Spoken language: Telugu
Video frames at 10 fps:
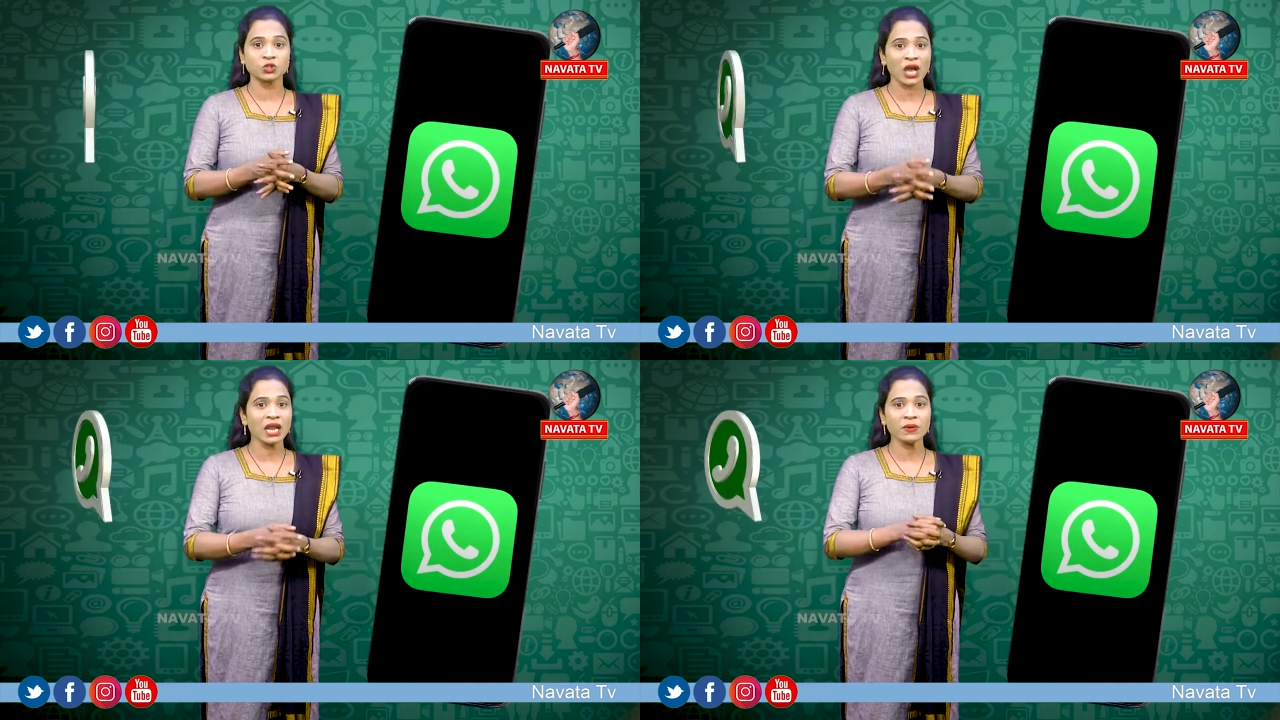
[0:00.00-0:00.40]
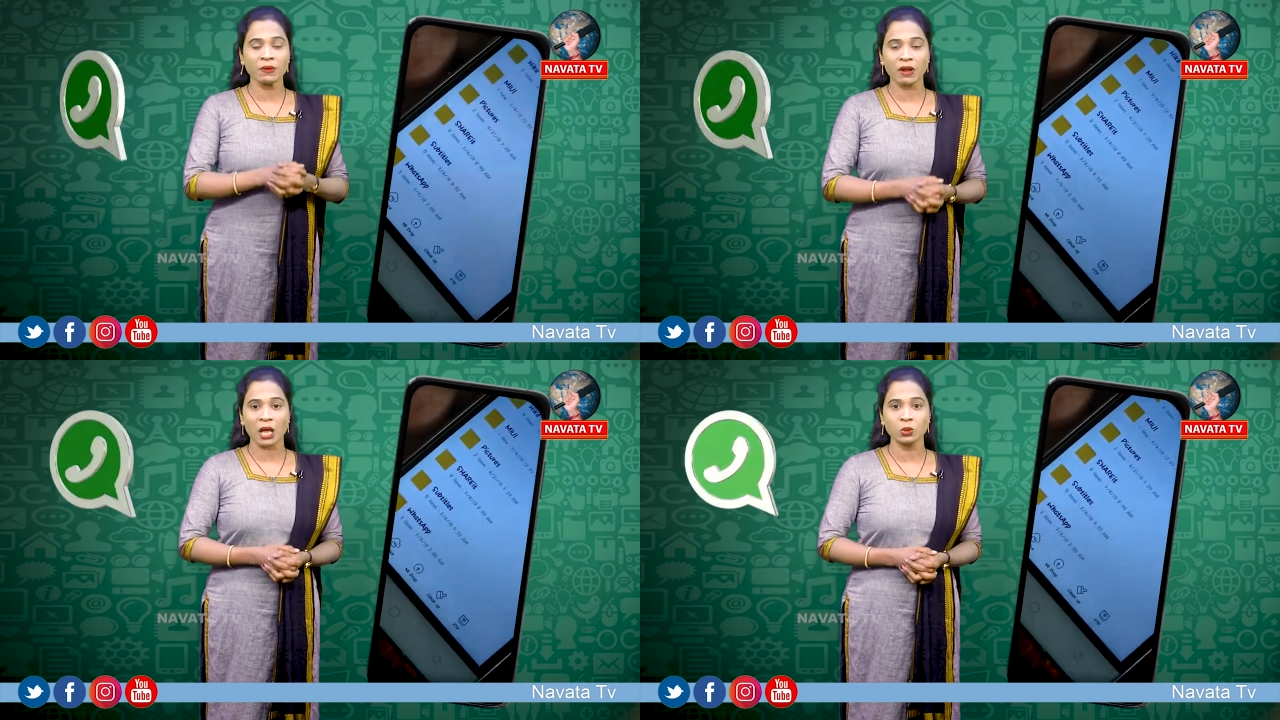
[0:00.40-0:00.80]
చాలా
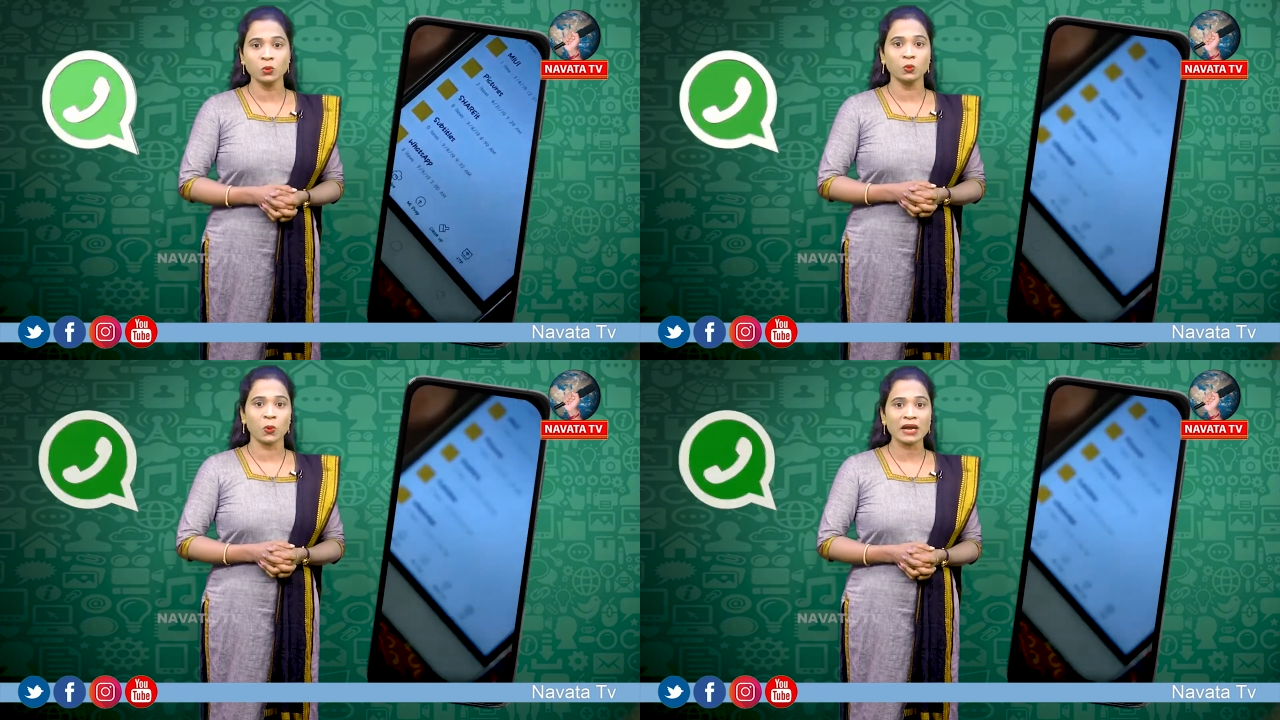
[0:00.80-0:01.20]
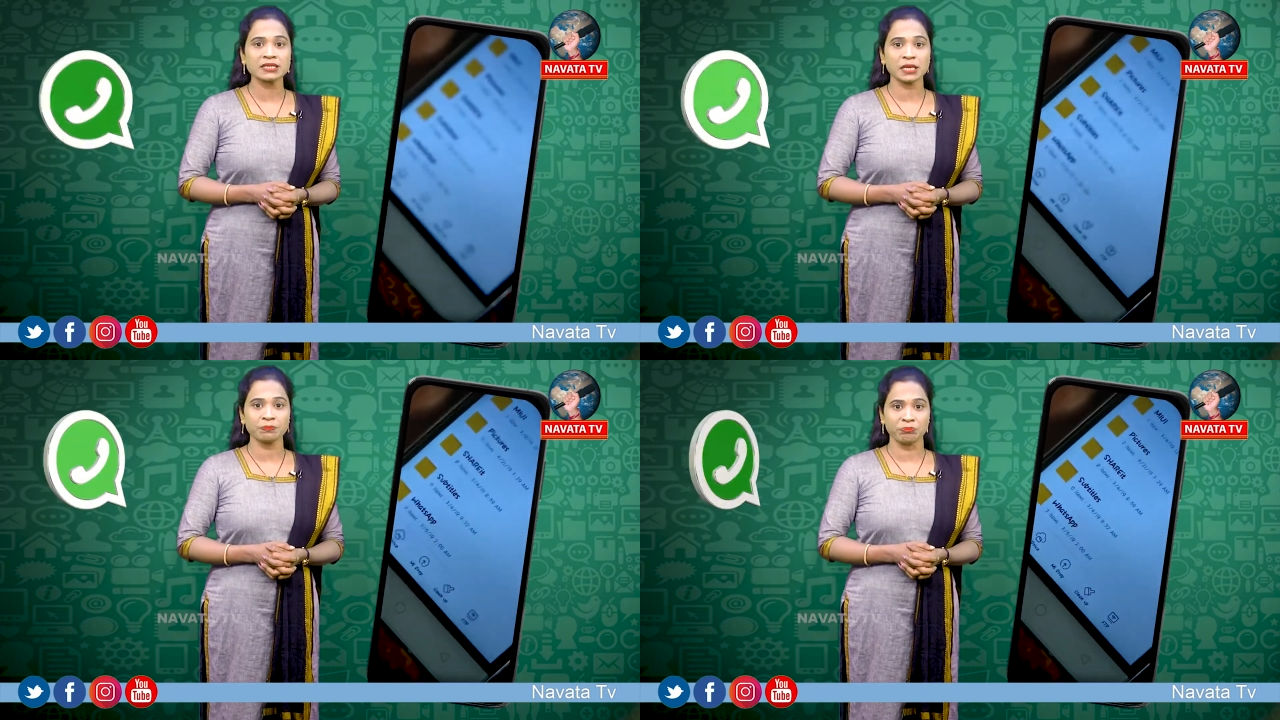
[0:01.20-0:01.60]
వివరాలు
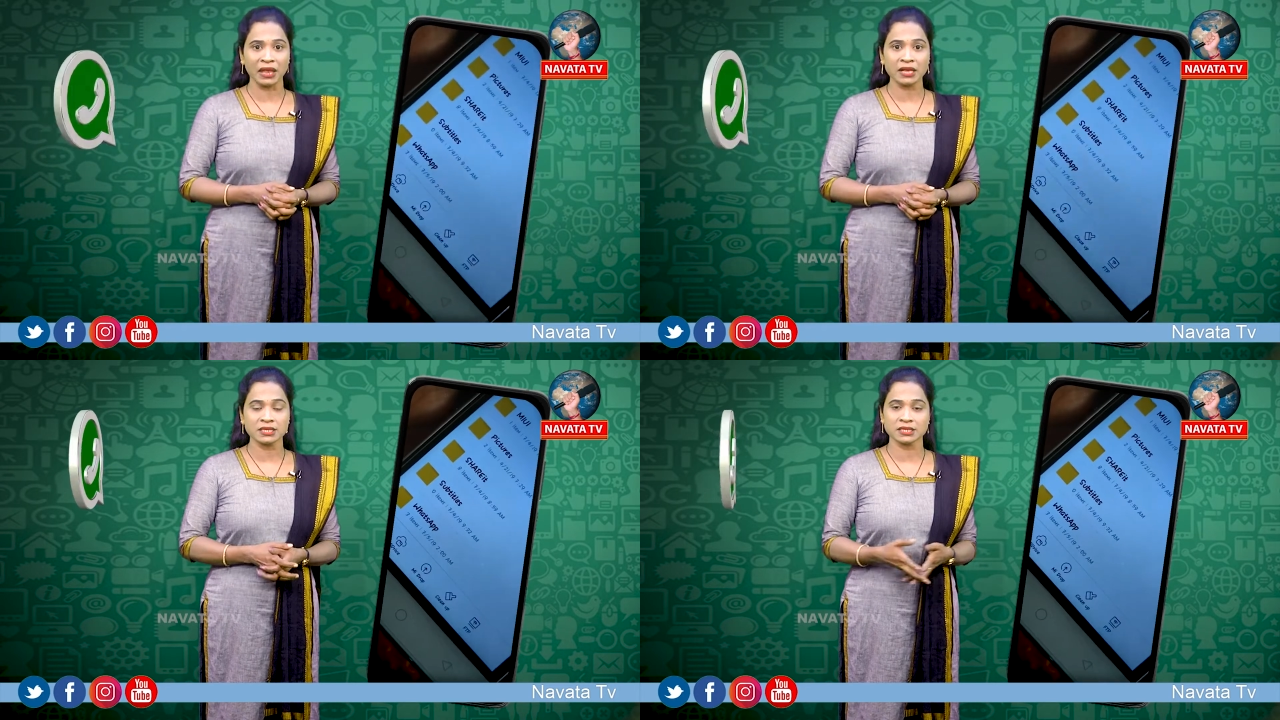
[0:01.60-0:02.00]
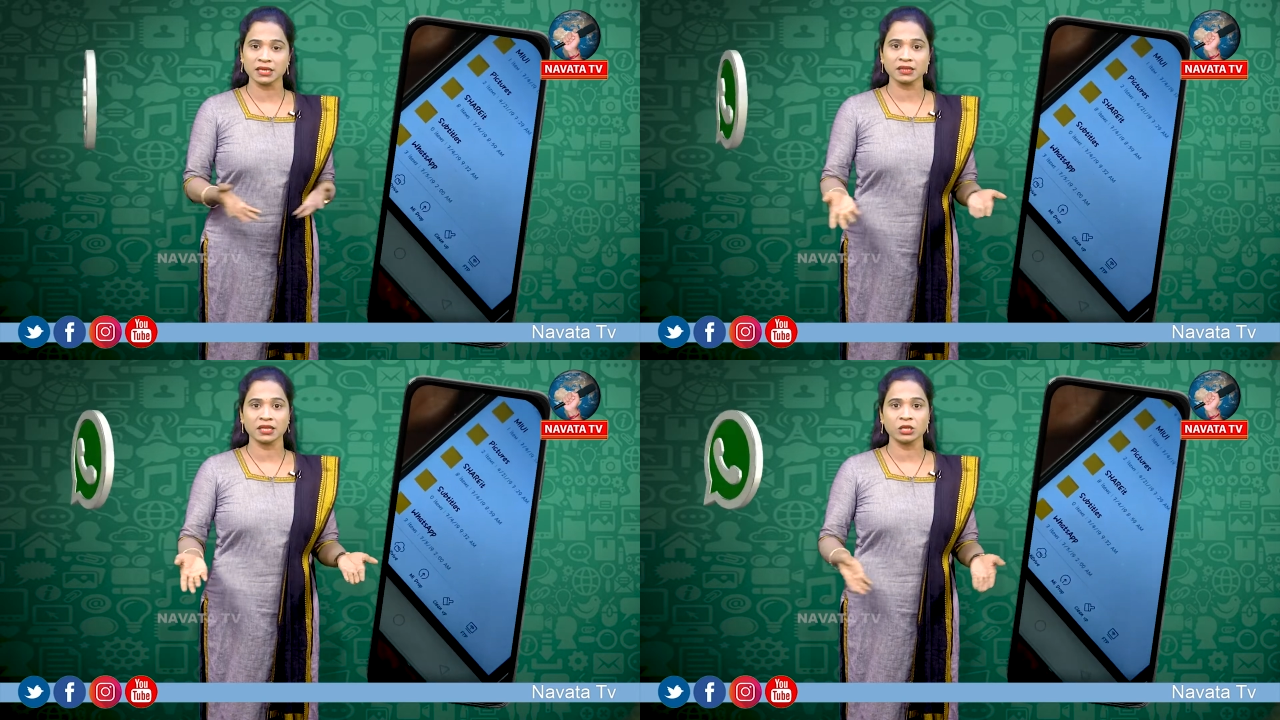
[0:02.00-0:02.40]
వాట్సాప్
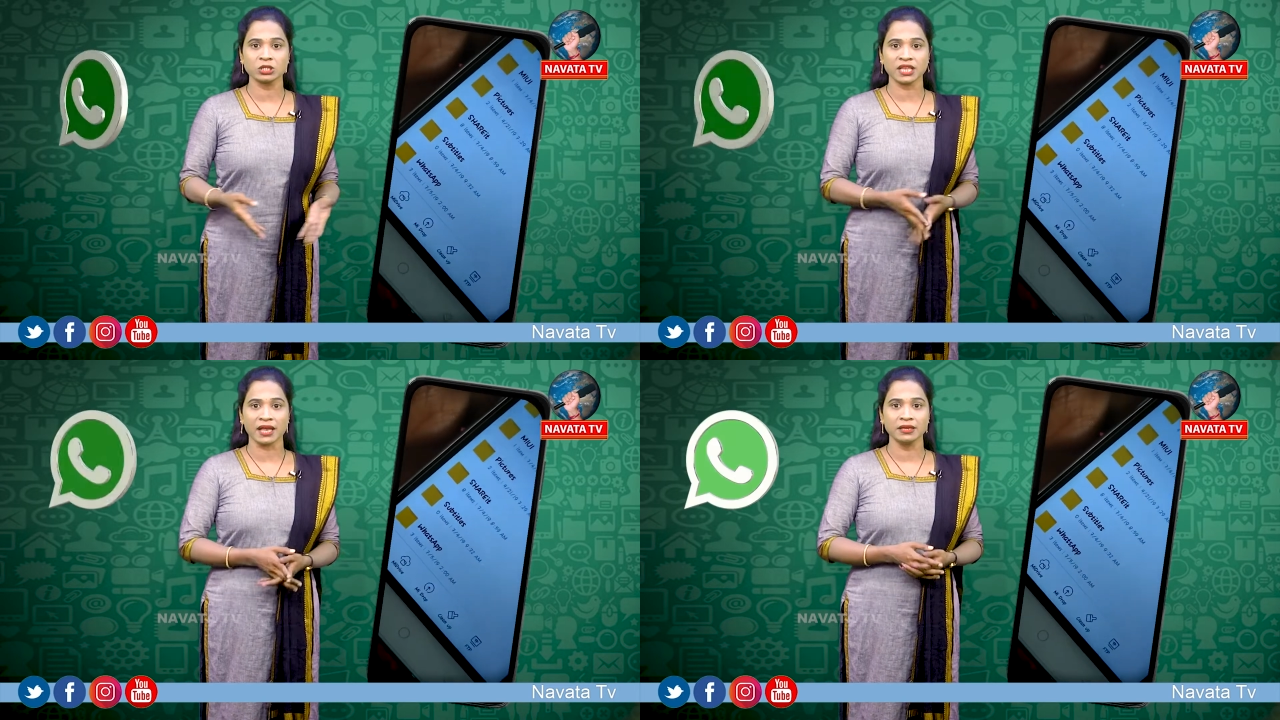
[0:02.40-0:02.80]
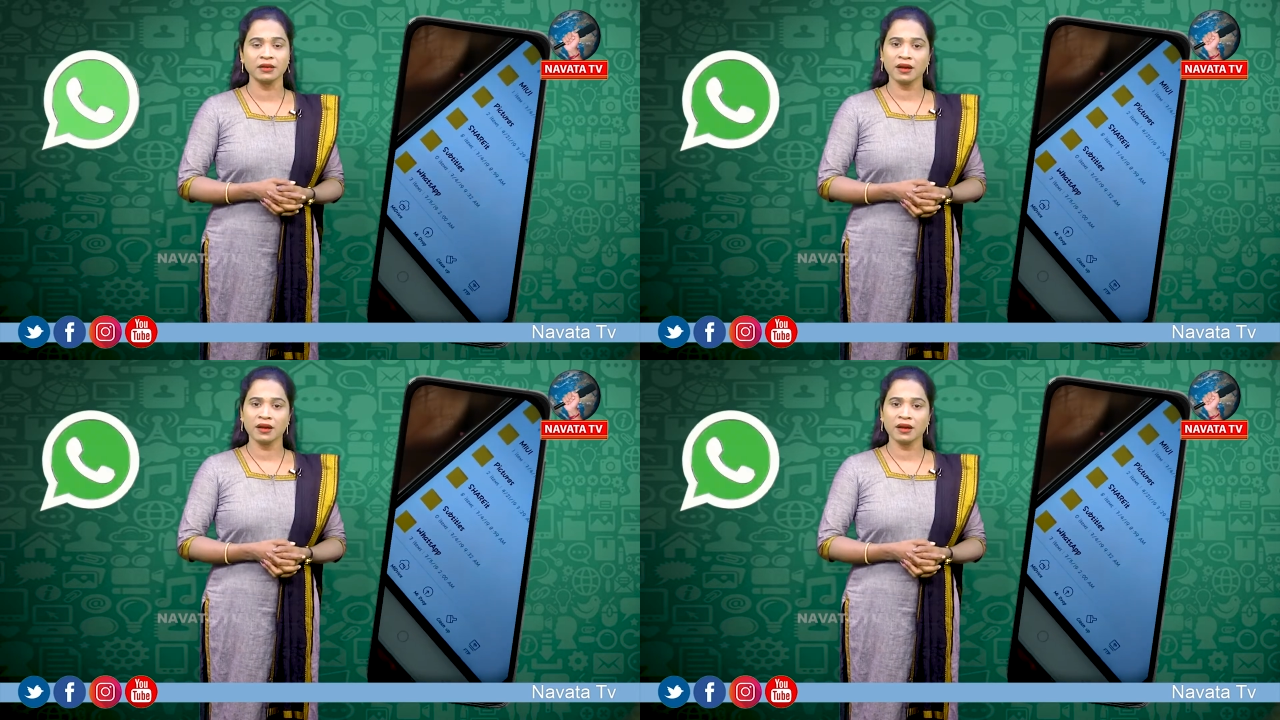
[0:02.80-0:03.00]
మేకర్స్కి తెలుస్తాయి